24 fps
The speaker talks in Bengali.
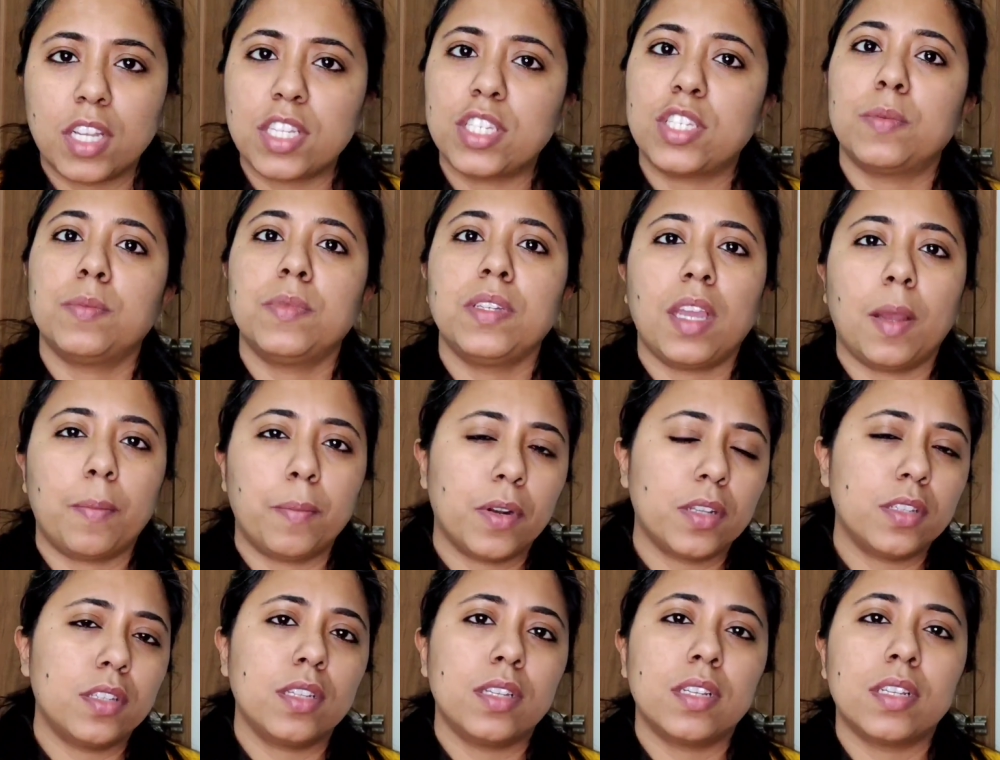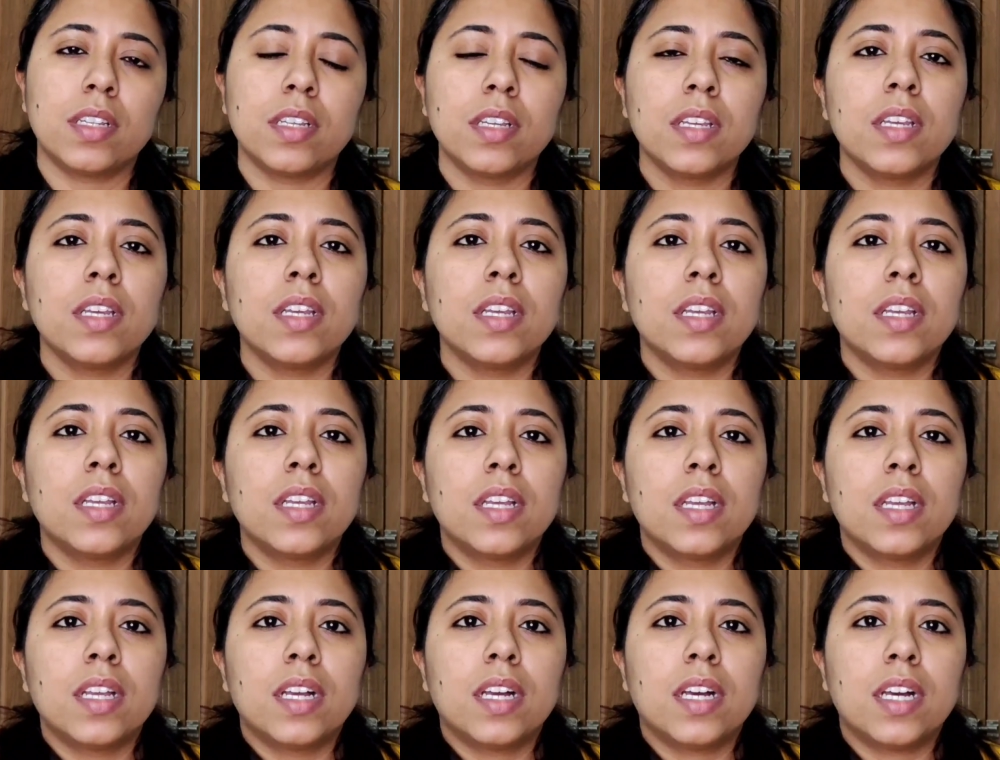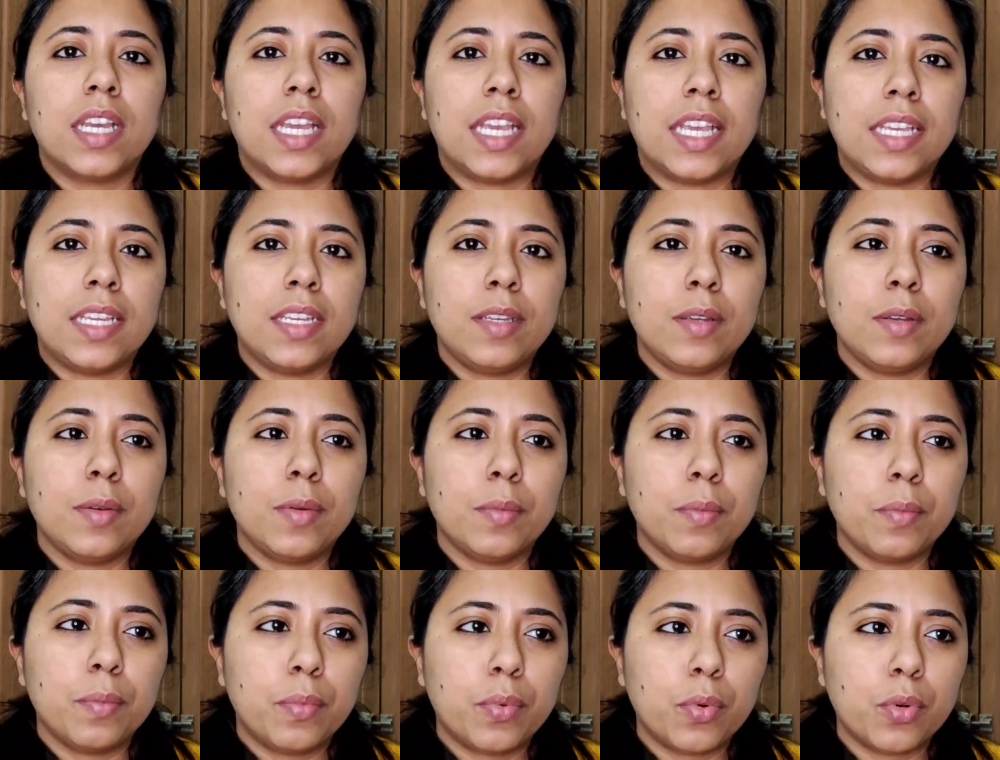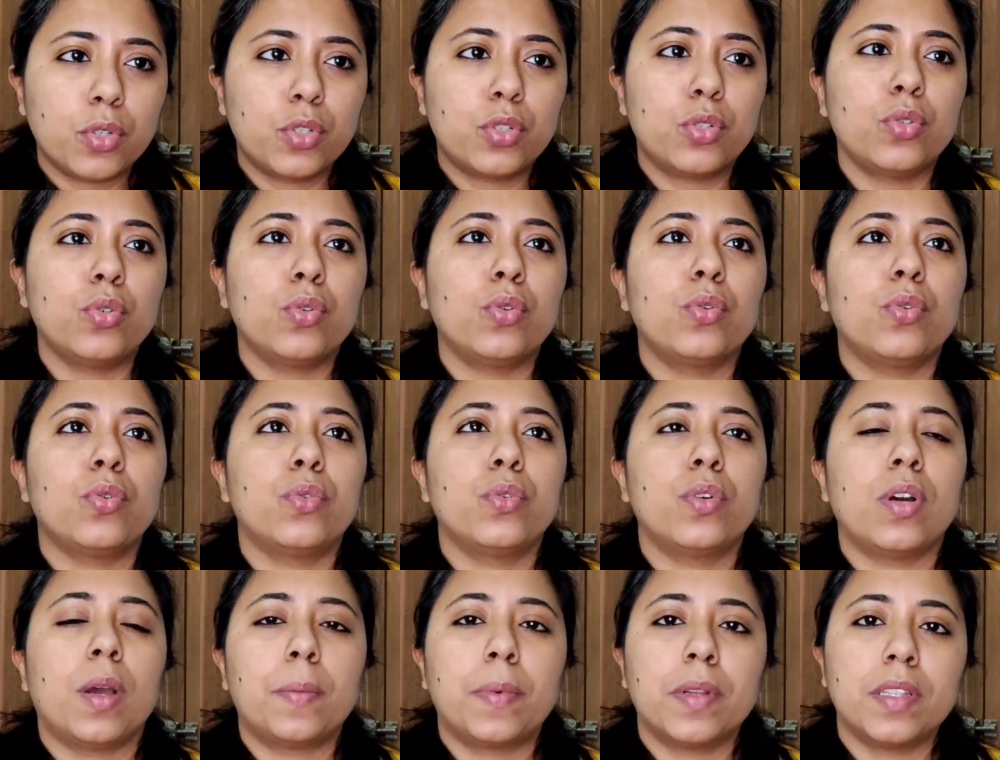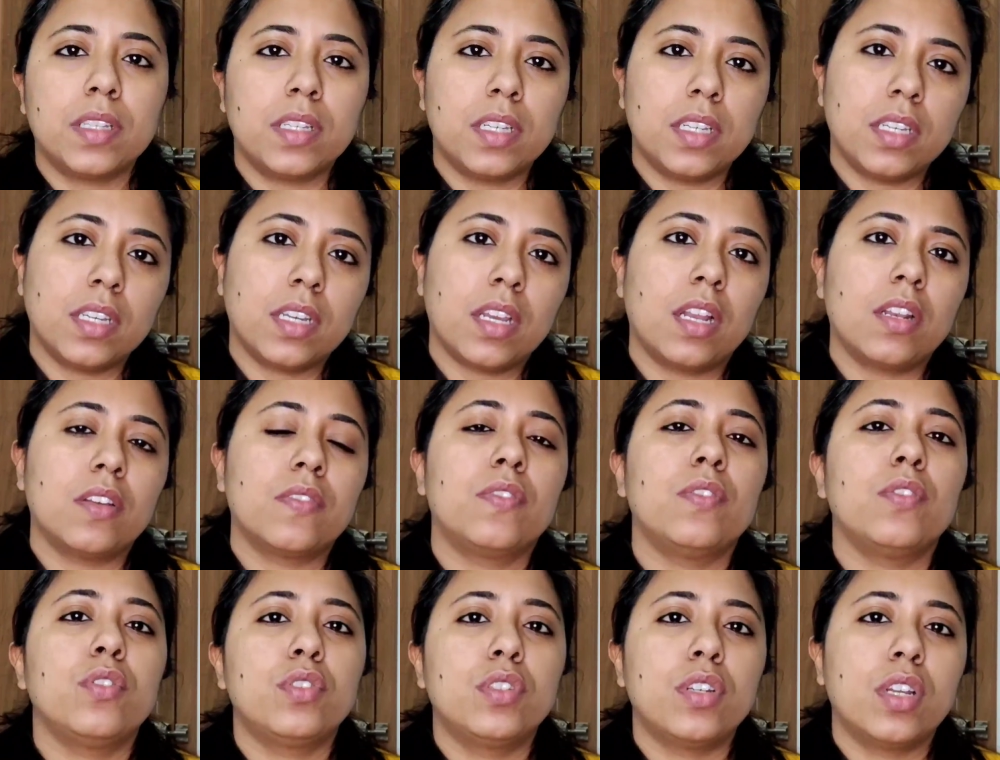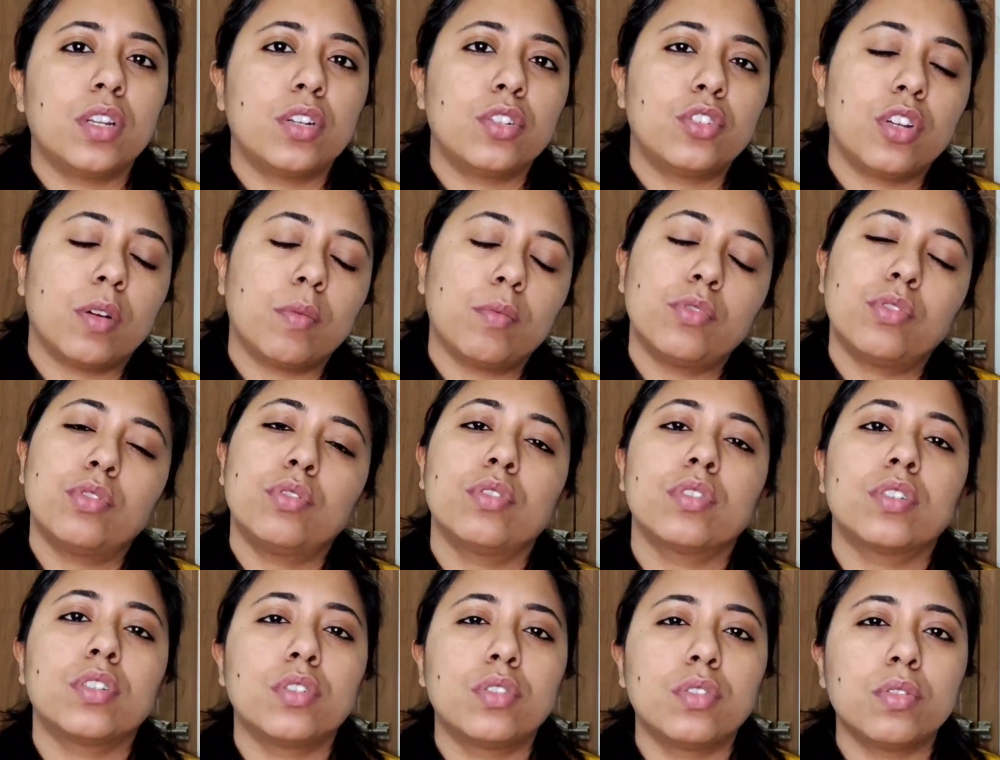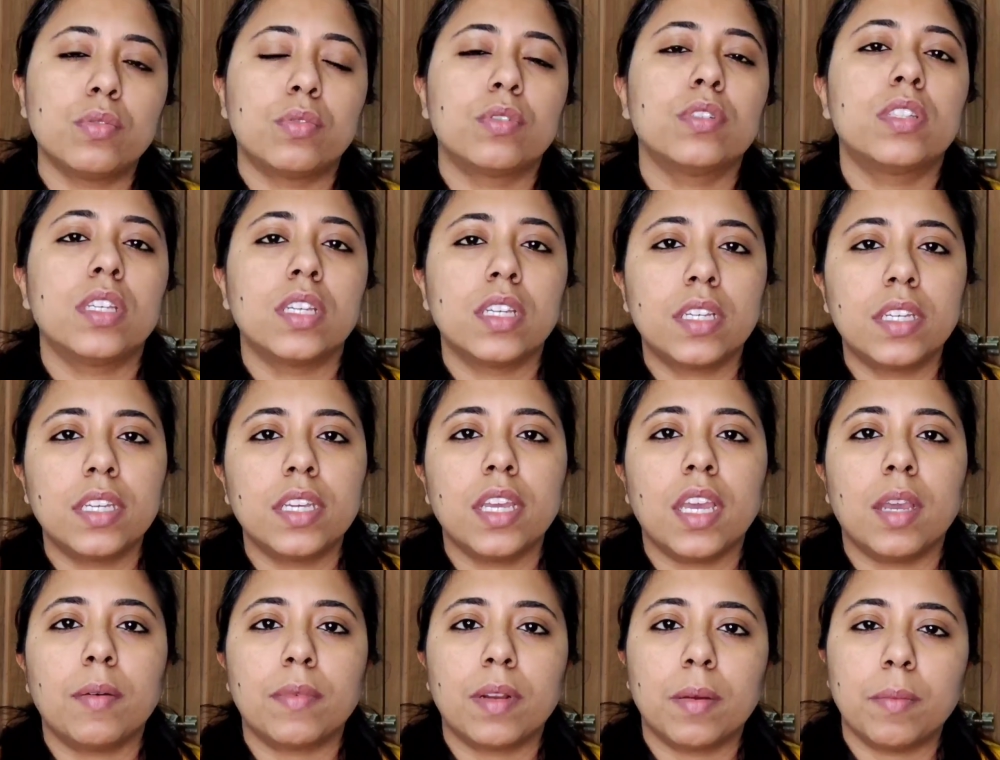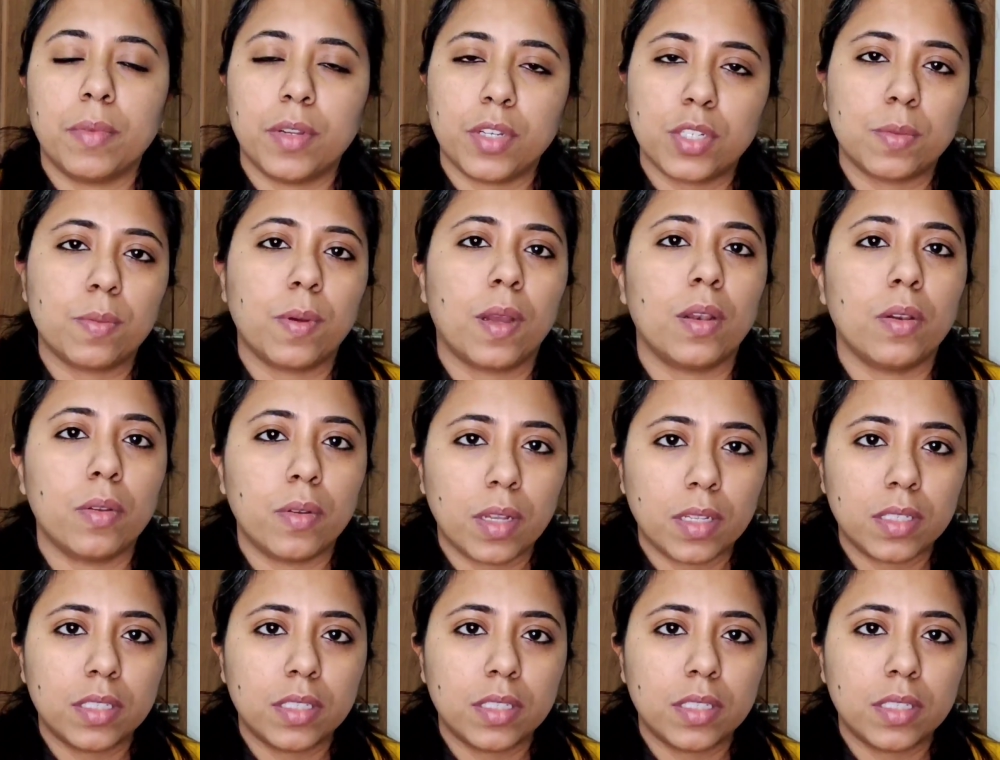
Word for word: ট্রাস্ট মি আপনাদের এই প্রশ্ন আপনাদের এই কনফিউশন সমস্ত কিছুর ঊর্ধ্বে গিয়ে আমরা বেশ ভালো